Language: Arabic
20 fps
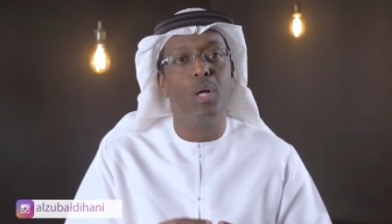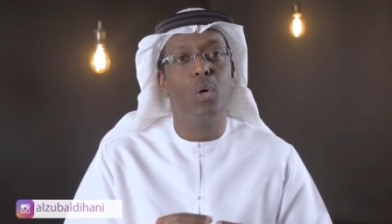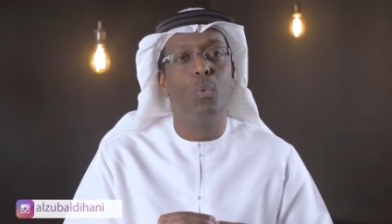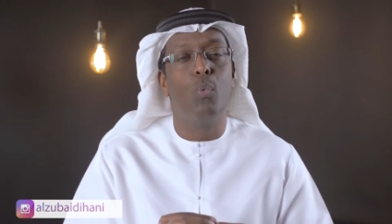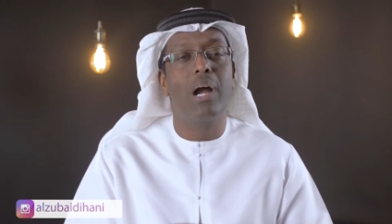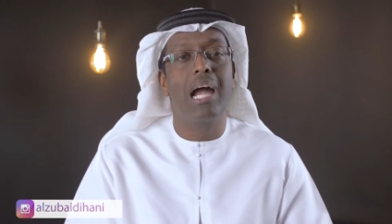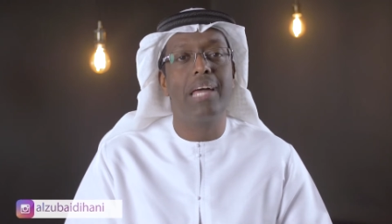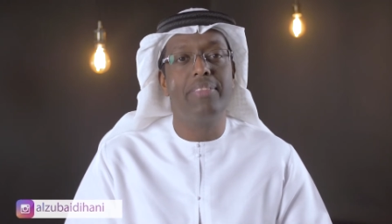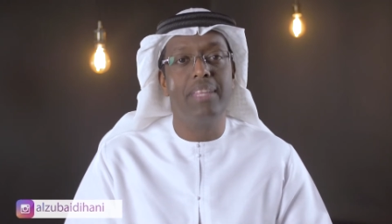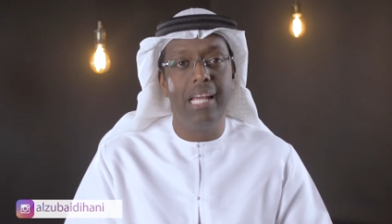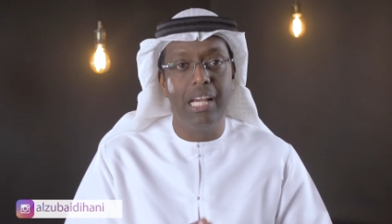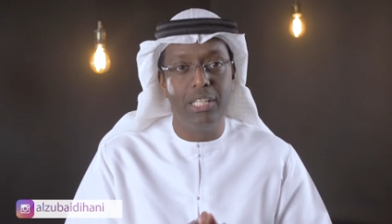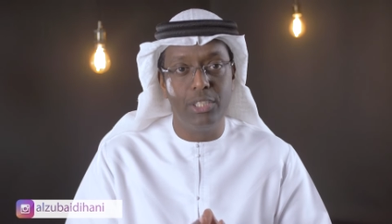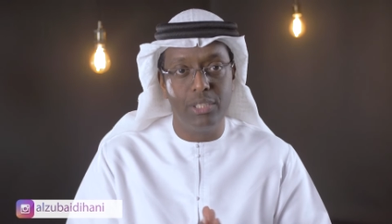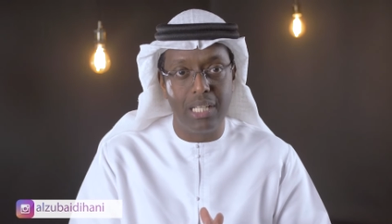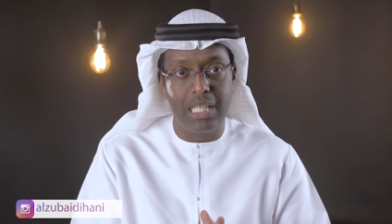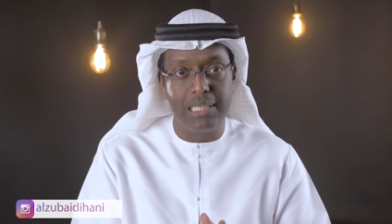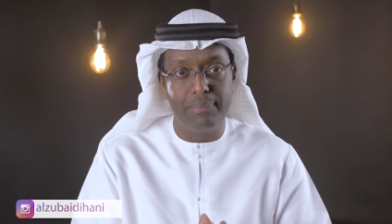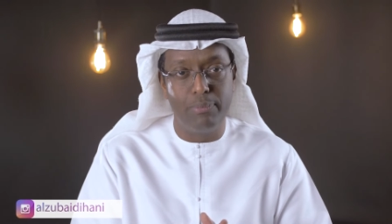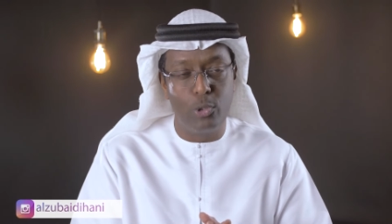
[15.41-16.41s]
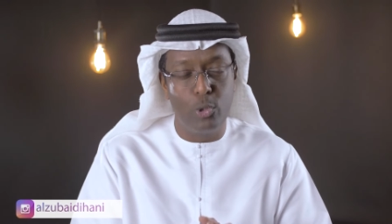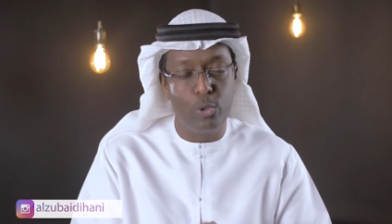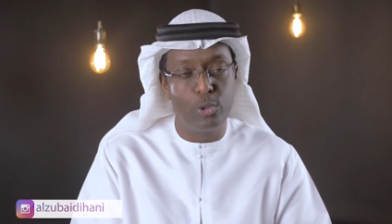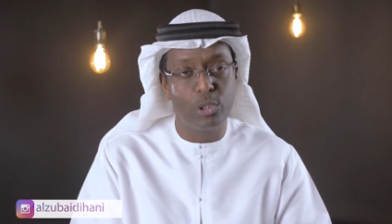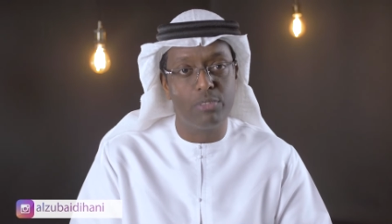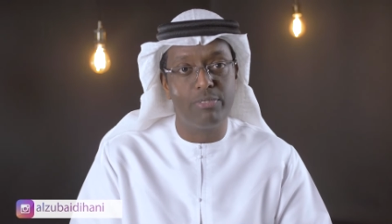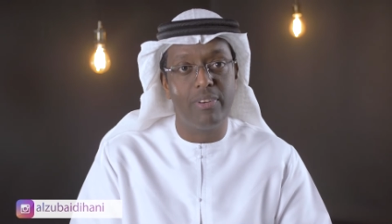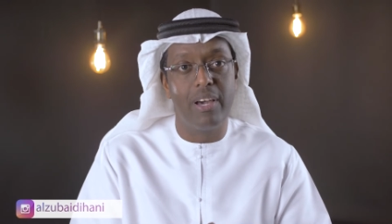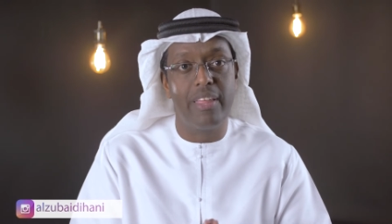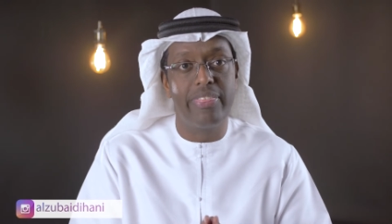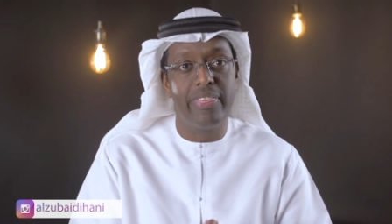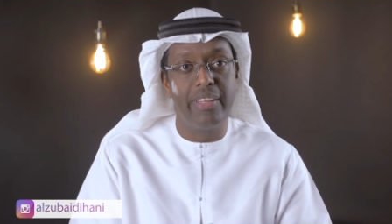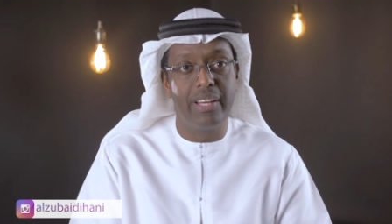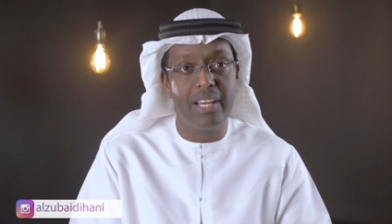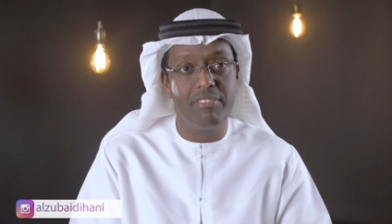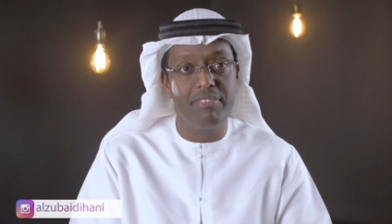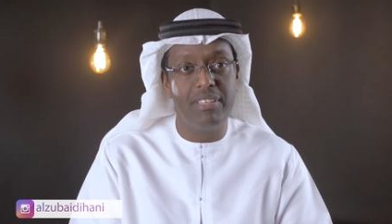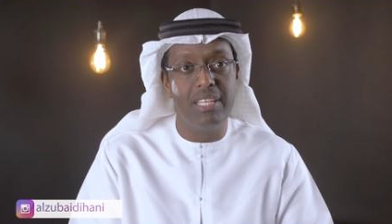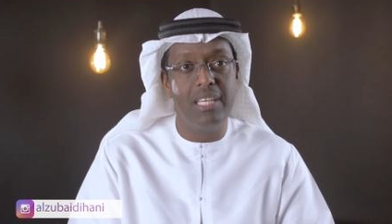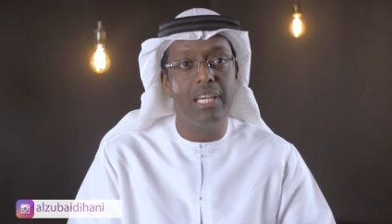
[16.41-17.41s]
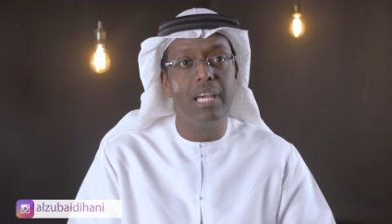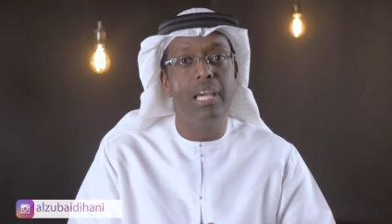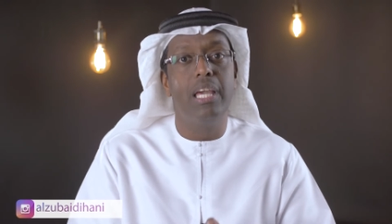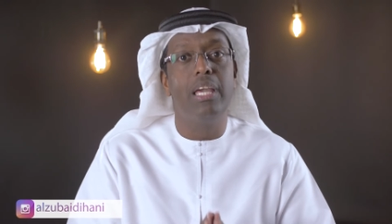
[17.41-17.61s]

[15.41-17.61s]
وكان الحجاج بن يوسف الثقفي